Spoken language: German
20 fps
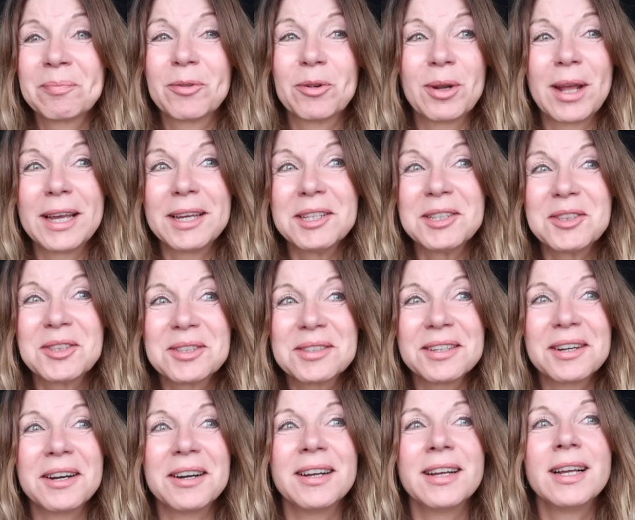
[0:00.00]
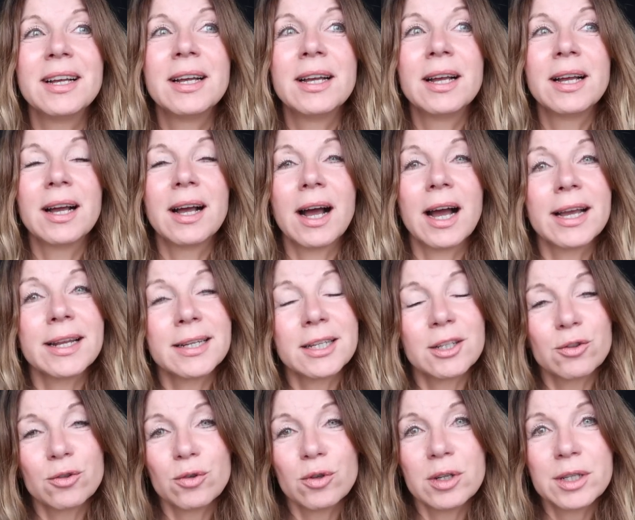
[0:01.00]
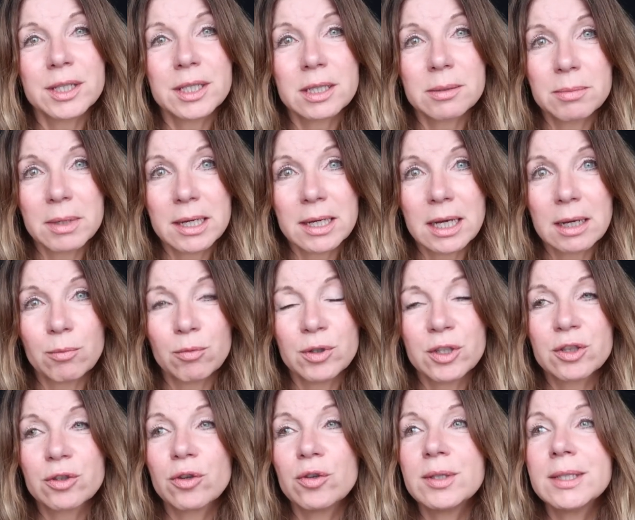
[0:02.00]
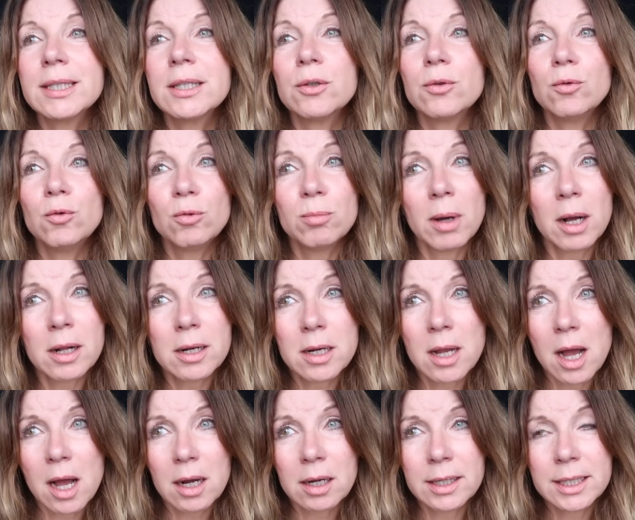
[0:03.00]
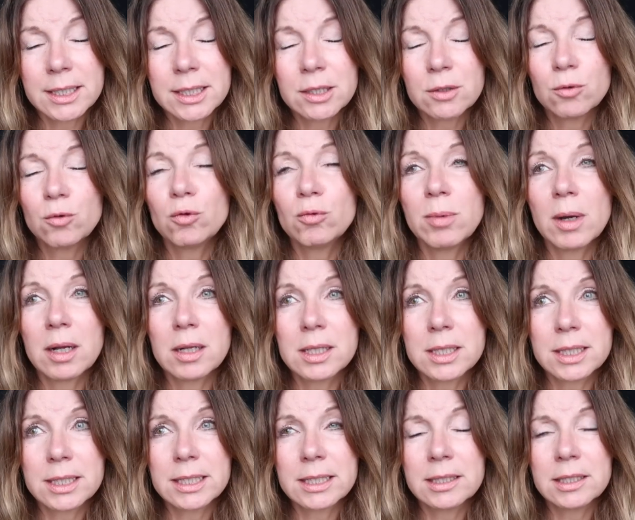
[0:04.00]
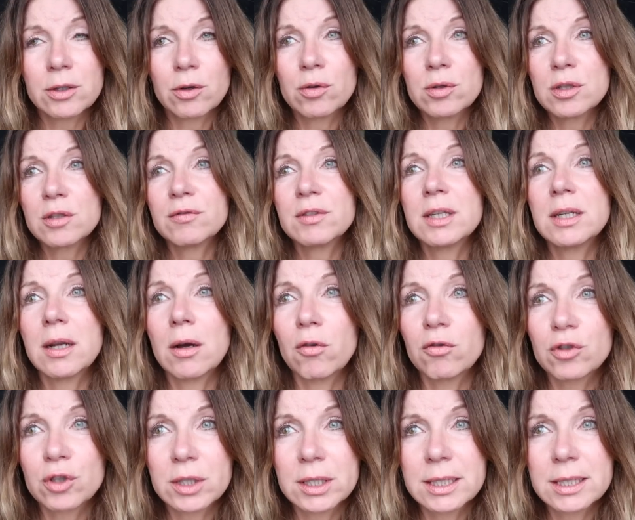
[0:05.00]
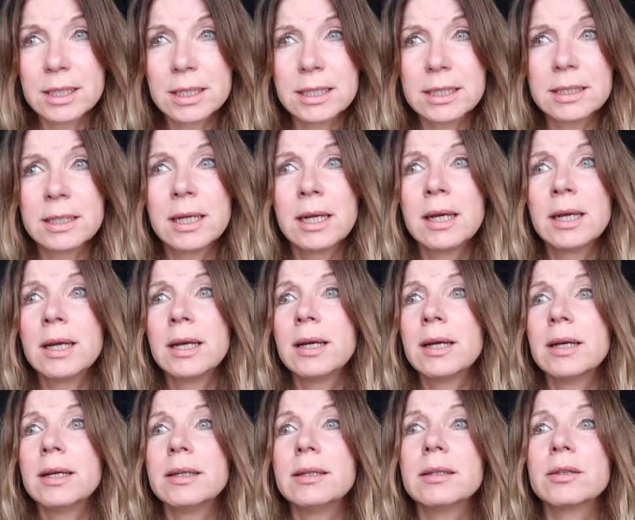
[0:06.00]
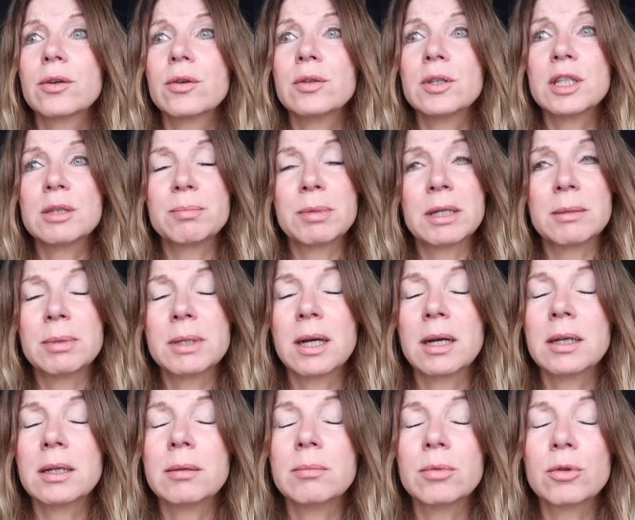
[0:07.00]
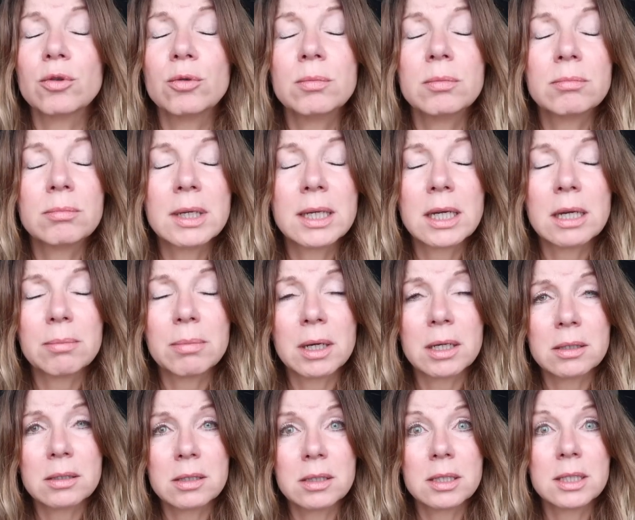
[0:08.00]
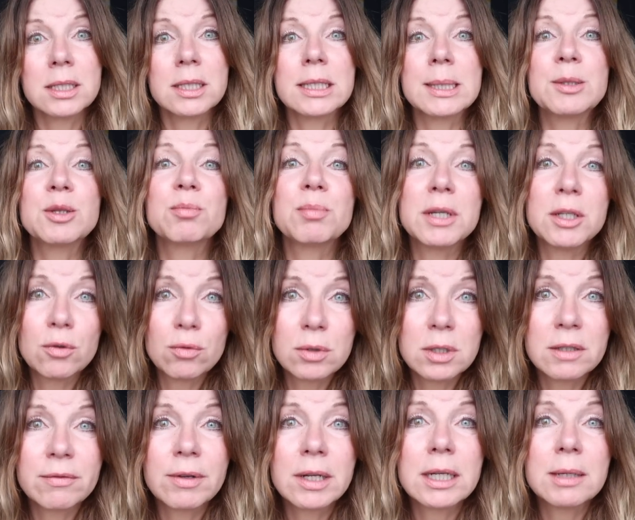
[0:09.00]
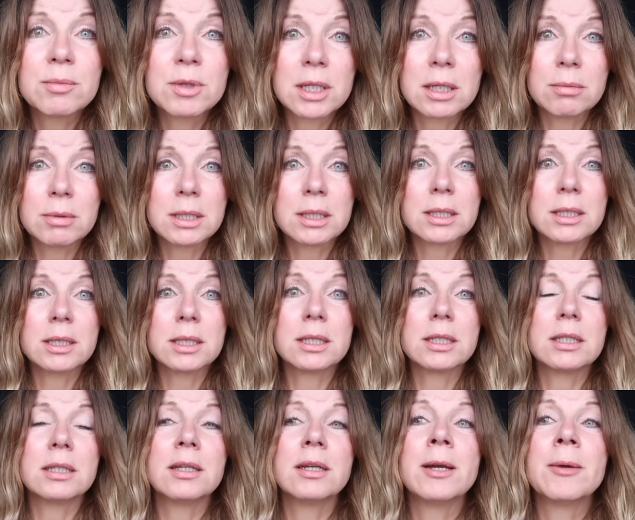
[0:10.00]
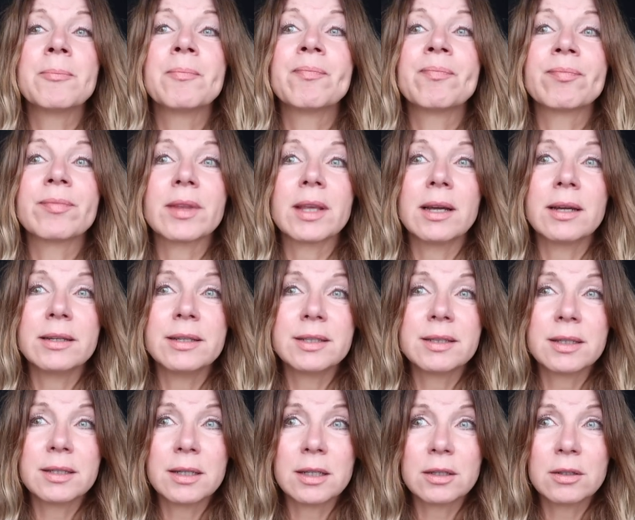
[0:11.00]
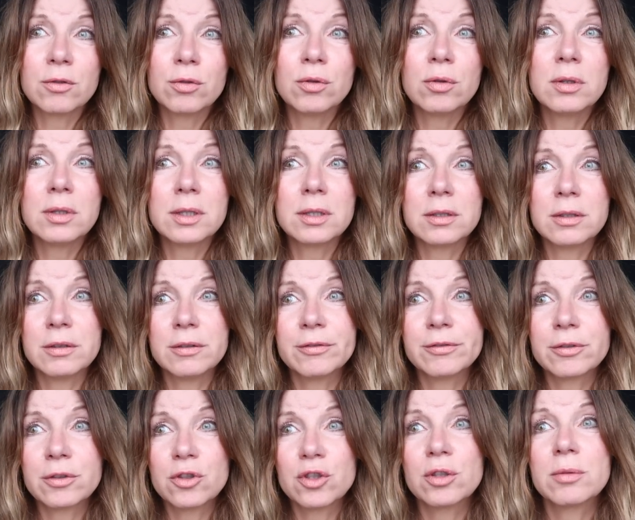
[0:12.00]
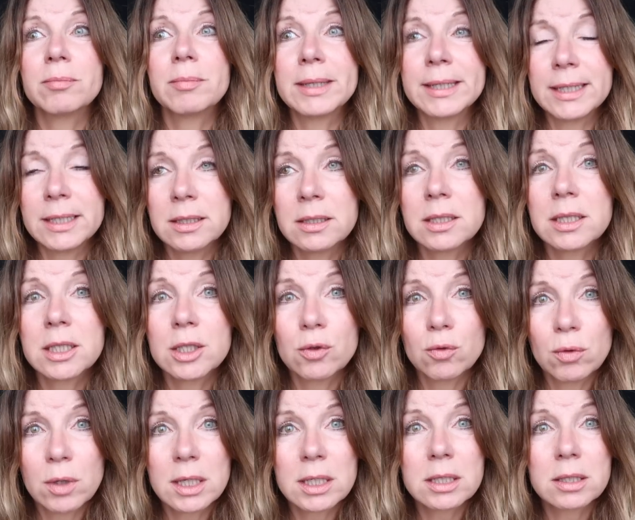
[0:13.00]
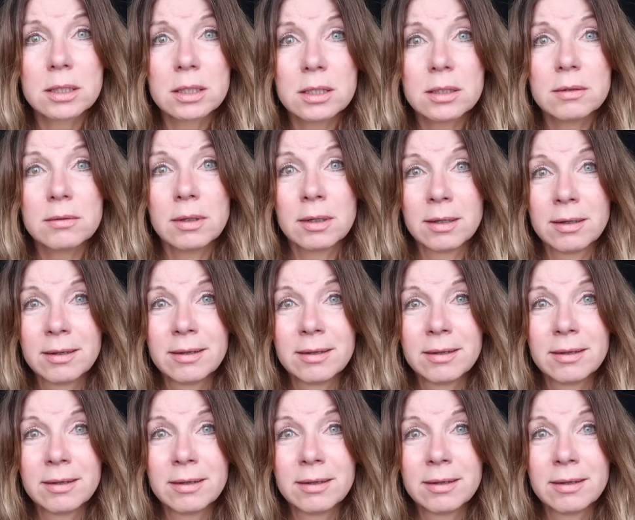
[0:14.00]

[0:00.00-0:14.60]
oder ist da ein natürliches Make-up. Und das könnt ihr überall nachlesen, überall sehen. Ihr könnt es auf den Laufstegen sehen. Ihr könnt es bei bekannten, berühmten Make-up-Artists sehen. Selbst bei Judith Williams habe ich es gesehen. Äh, dieser natürliche, frische, man nennt es Yoga-Skin